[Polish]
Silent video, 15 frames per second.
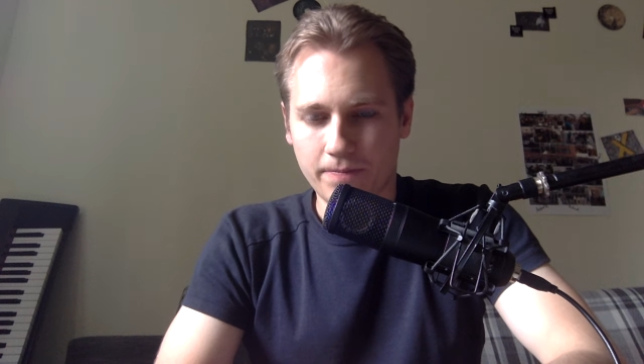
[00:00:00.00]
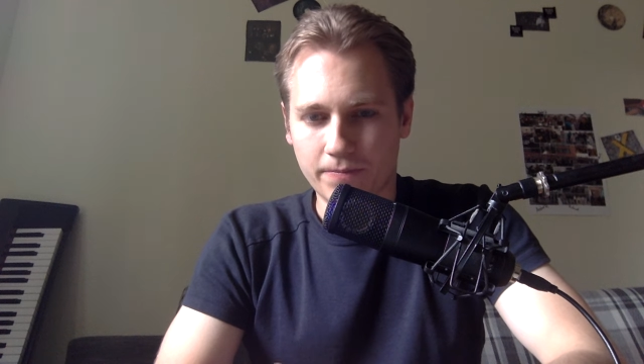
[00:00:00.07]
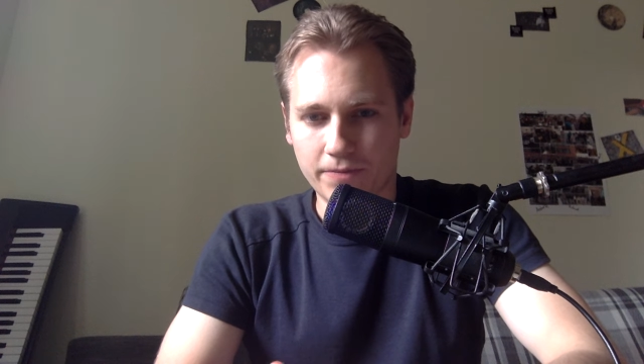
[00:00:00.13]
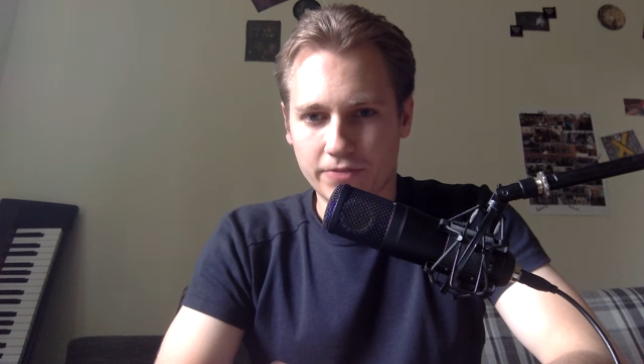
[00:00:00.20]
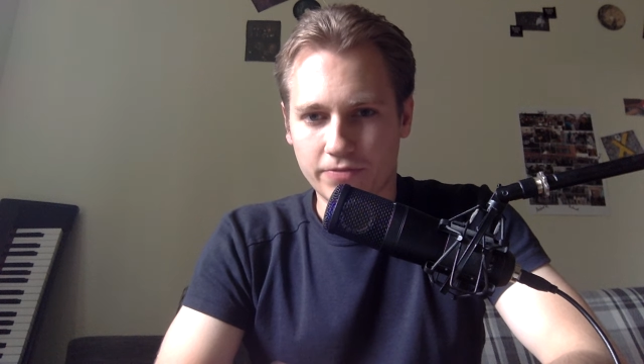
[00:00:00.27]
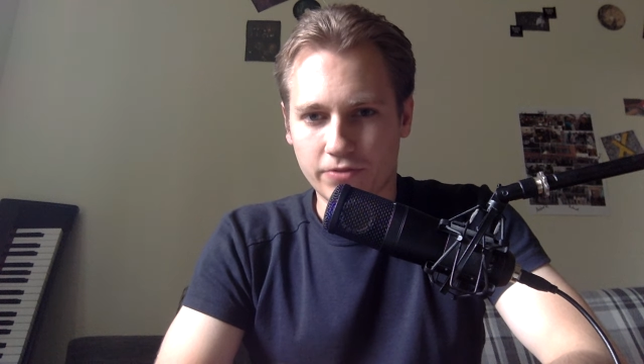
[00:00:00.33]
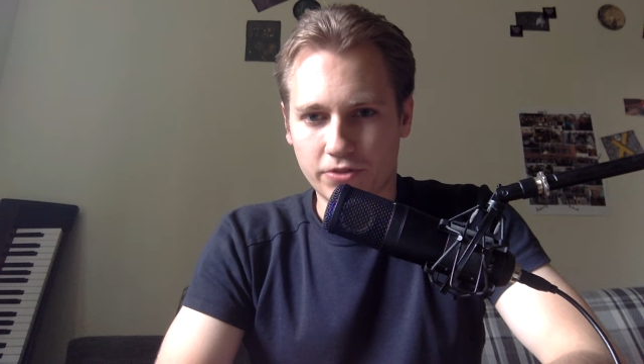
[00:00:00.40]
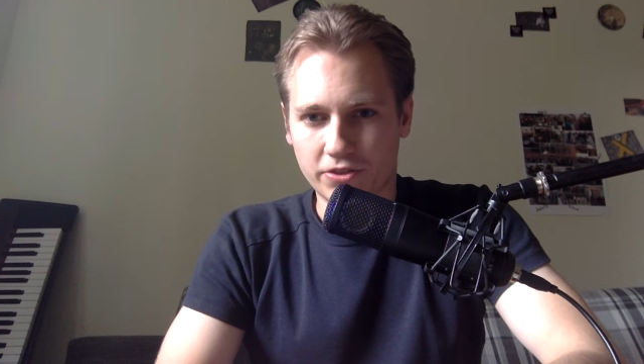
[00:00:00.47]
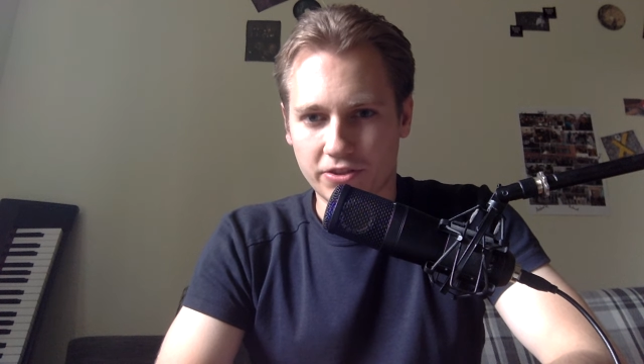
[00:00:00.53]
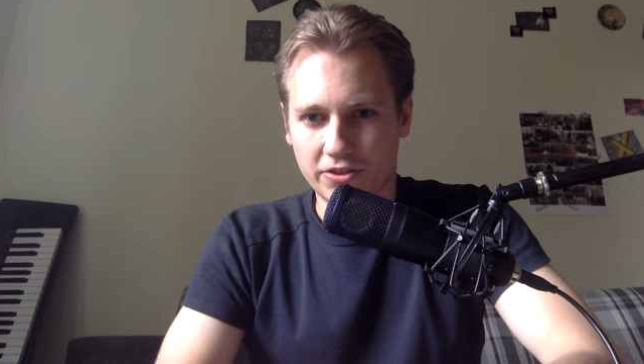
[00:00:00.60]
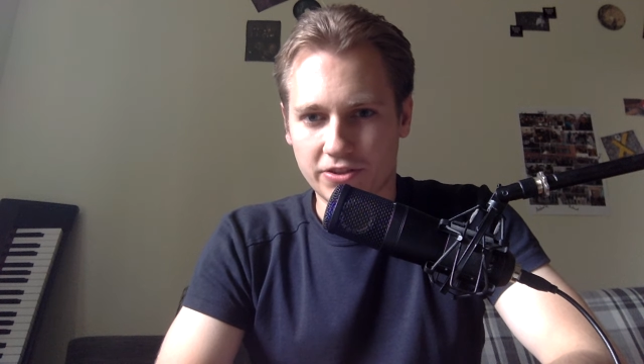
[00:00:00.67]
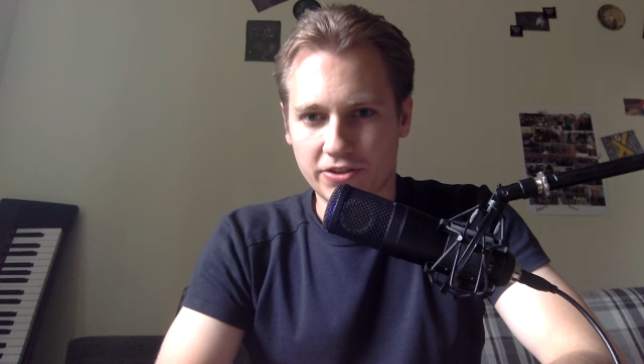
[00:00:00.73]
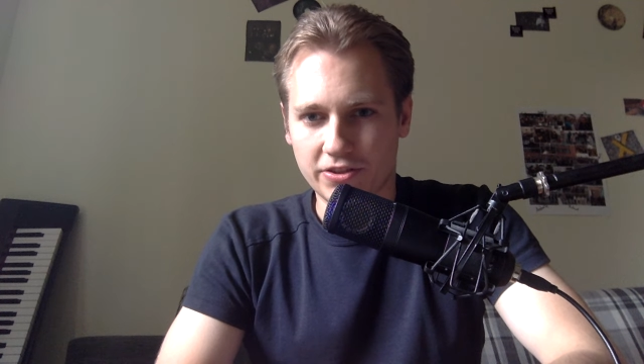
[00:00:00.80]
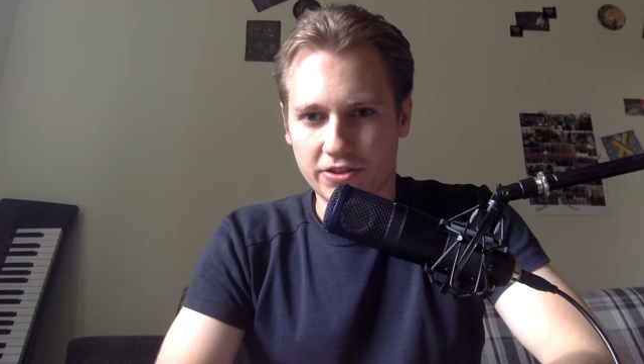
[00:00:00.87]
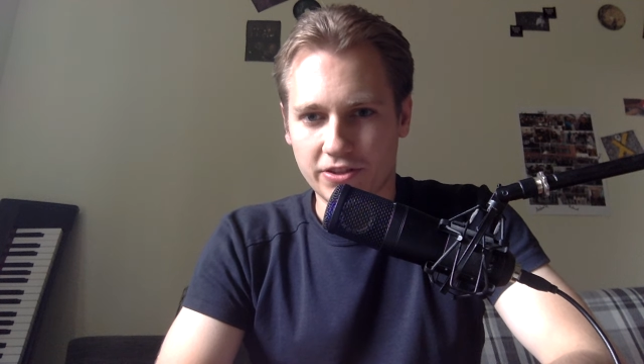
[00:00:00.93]

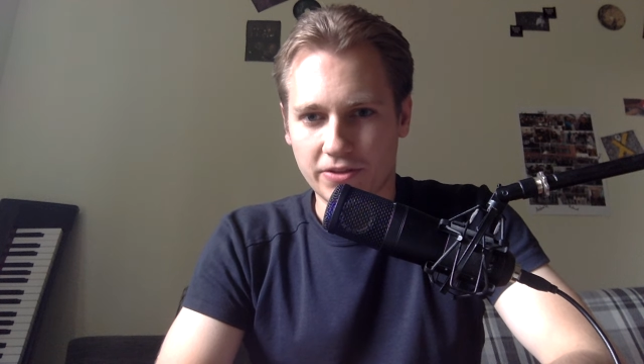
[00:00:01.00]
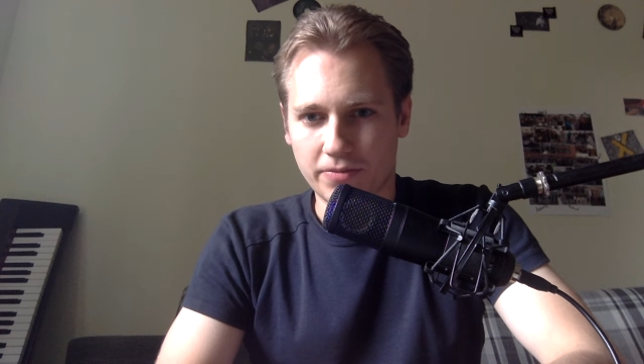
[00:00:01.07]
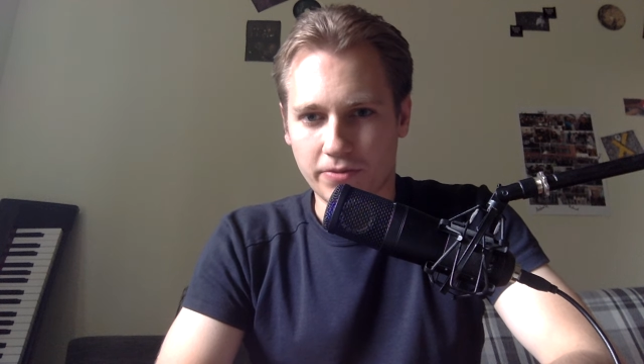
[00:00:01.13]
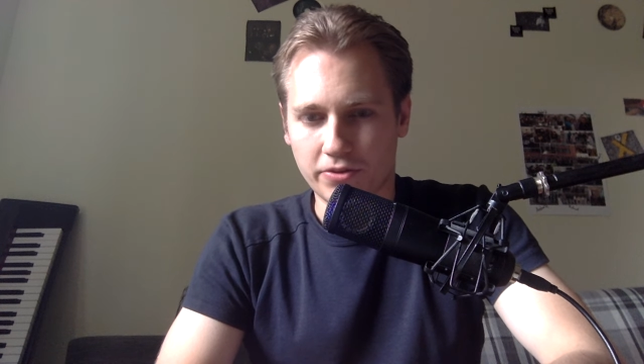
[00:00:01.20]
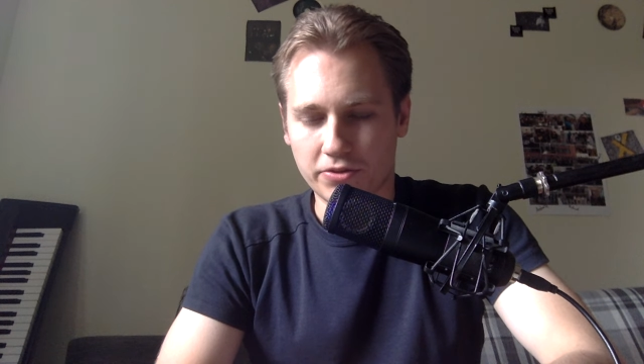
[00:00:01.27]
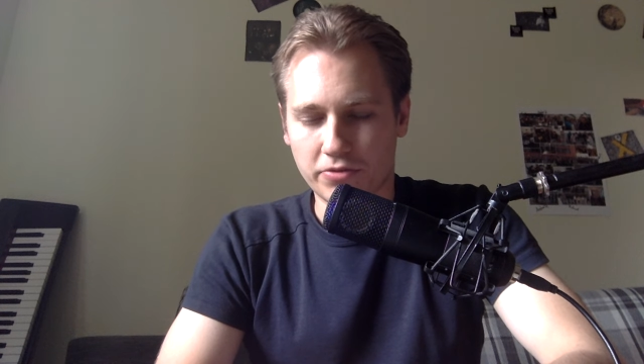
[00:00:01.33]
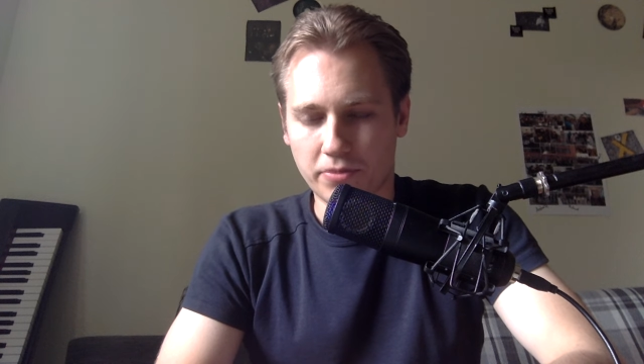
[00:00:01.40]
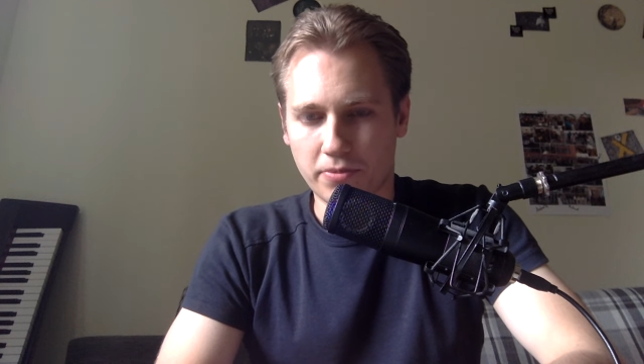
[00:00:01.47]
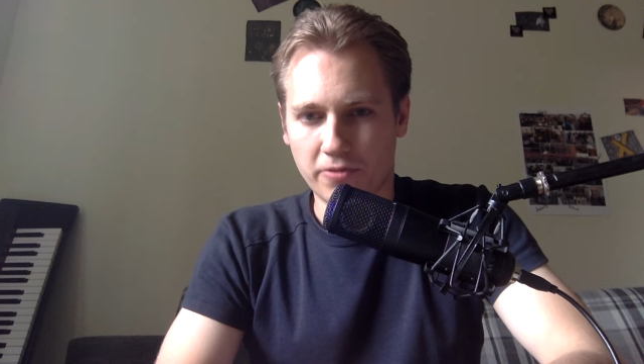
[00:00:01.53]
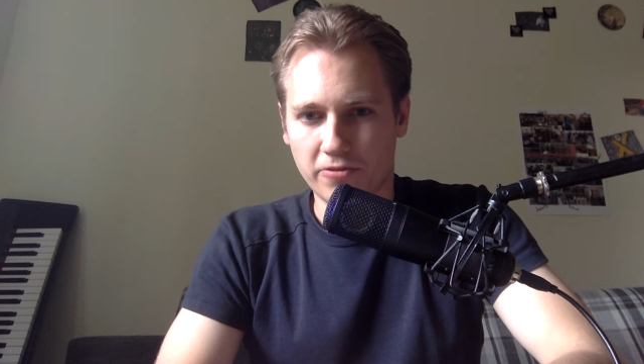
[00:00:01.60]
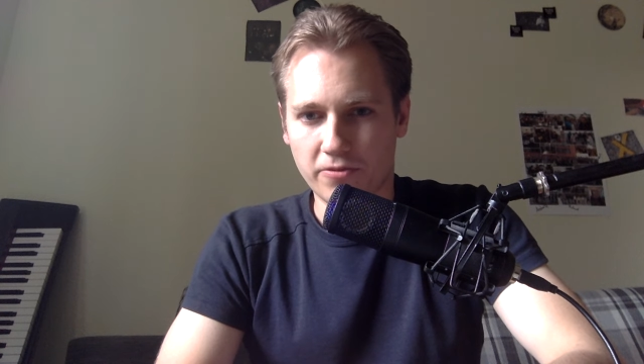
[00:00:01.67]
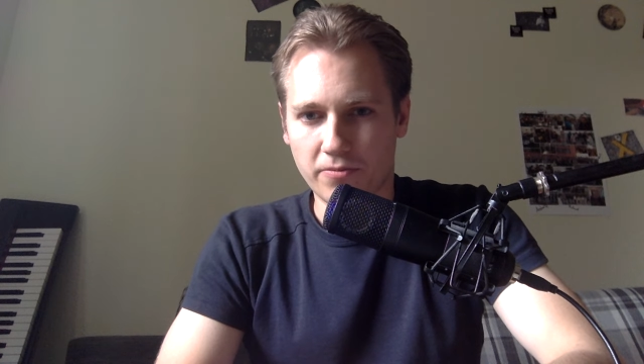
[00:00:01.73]
stworzyć jakąś webową